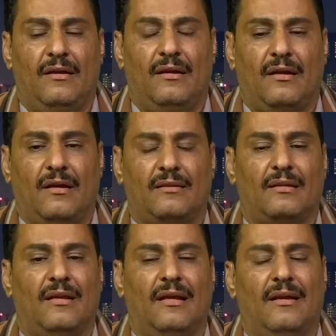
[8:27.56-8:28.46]
خط
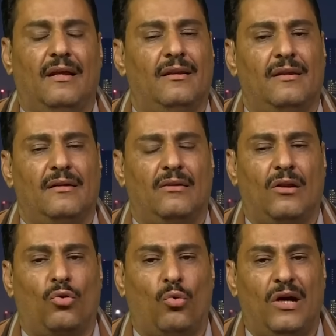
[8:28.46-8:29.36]

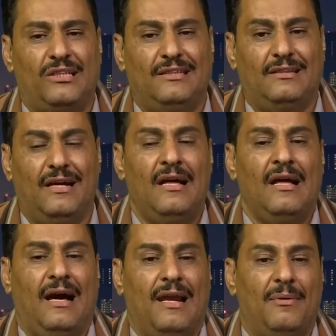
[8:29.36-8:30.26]
القوه الجديده
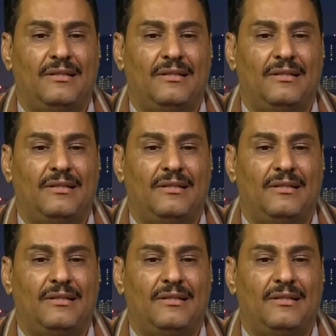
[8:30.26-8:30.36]
على مدى